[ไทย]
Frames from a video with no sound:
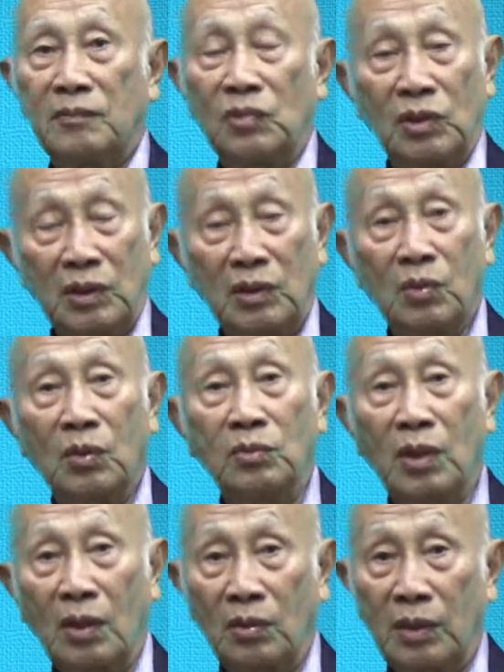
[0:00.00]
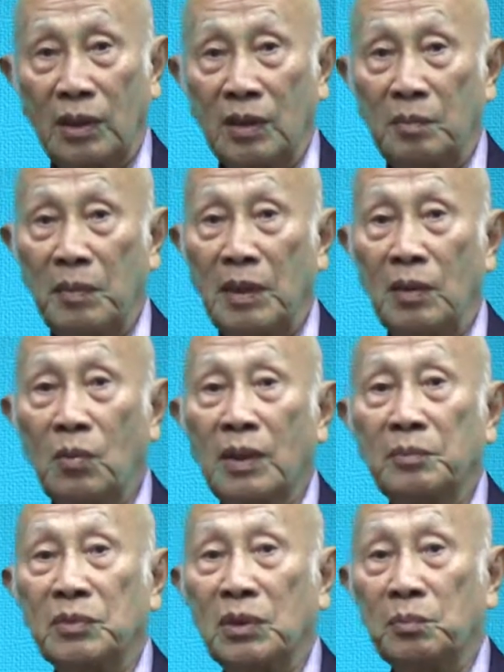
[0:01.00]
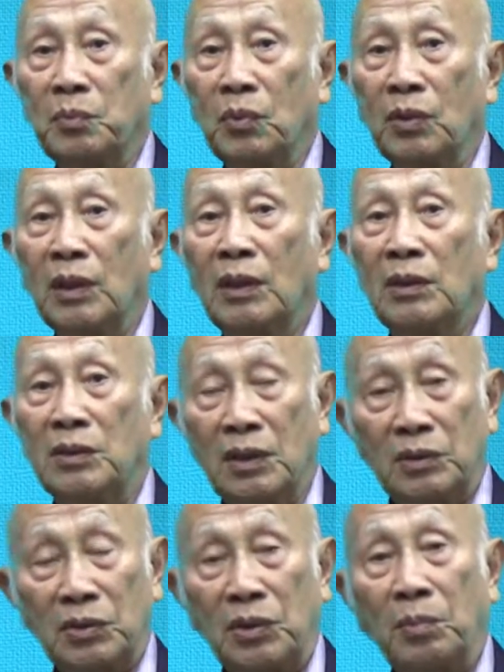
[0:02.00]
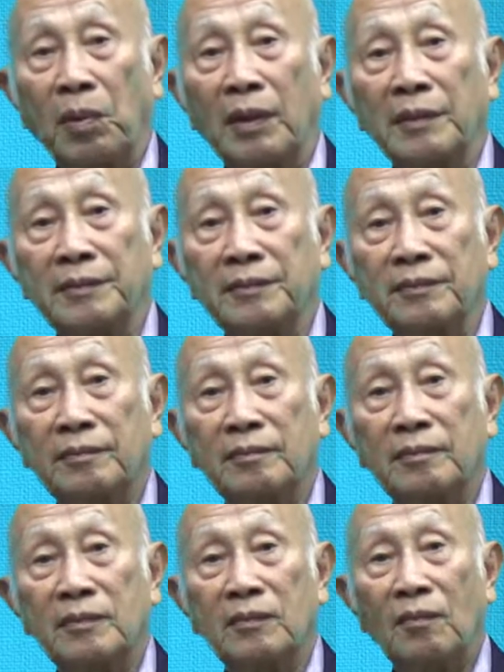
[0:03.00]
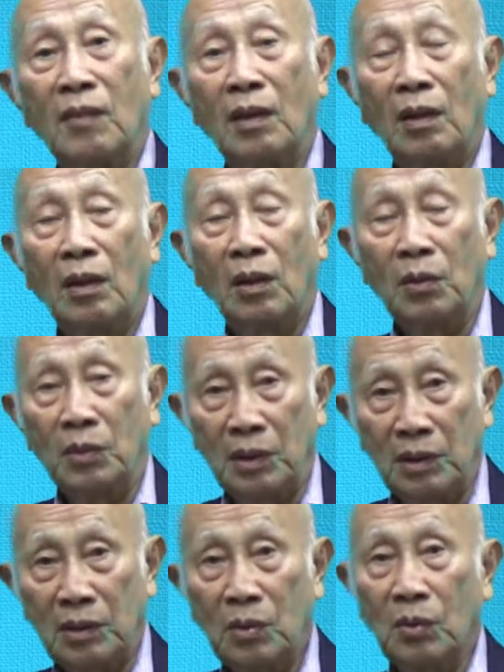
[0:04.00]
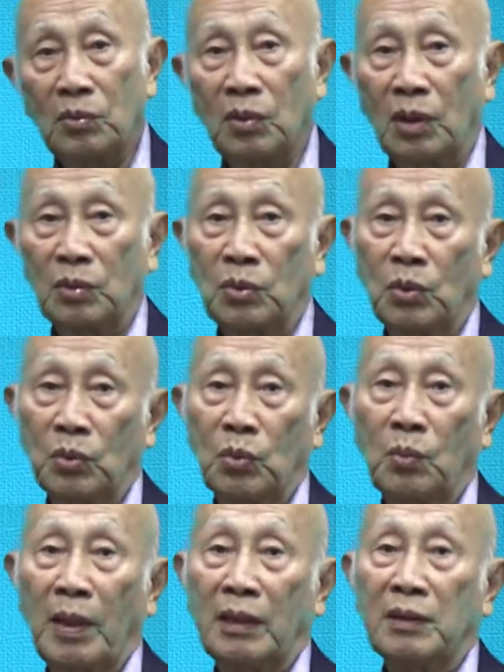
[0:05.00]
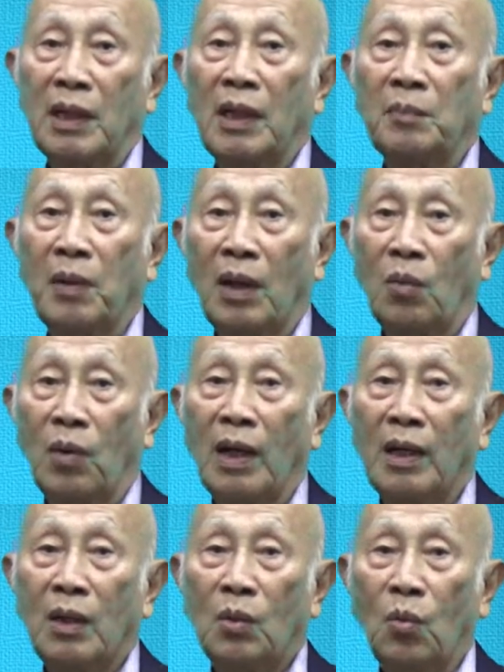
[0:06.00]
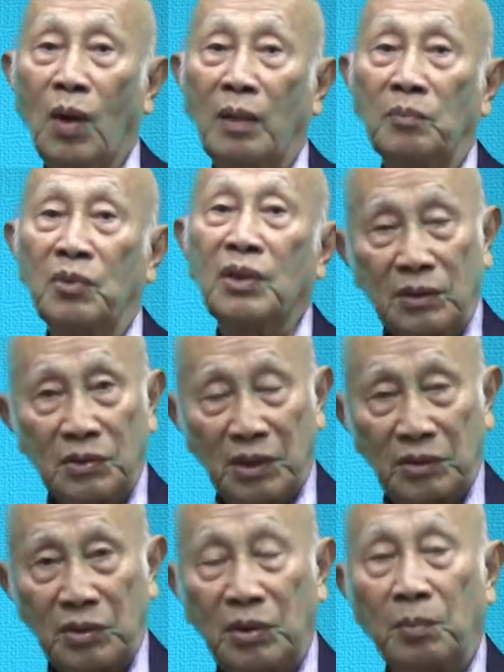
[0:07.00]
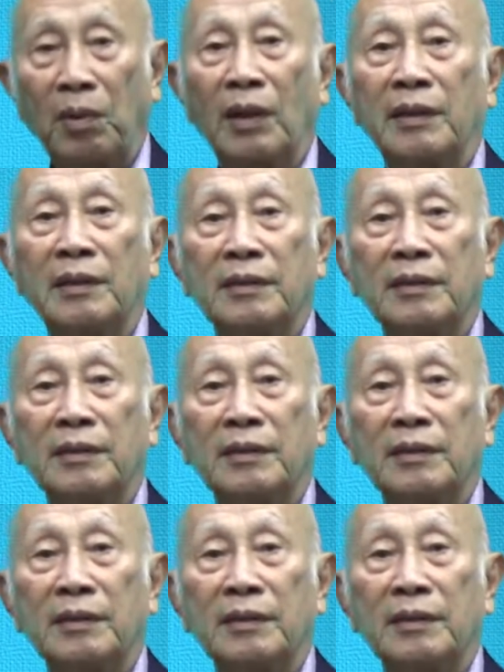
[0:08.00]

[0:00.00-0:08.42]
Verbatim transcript: หรือคนเราเกิดมีความเจ็บปวดอย่างเฉียบพลัน หรือคนเราตกอยู่ภายใต้ภาวะความเครียดอย่างเฉียบพลัน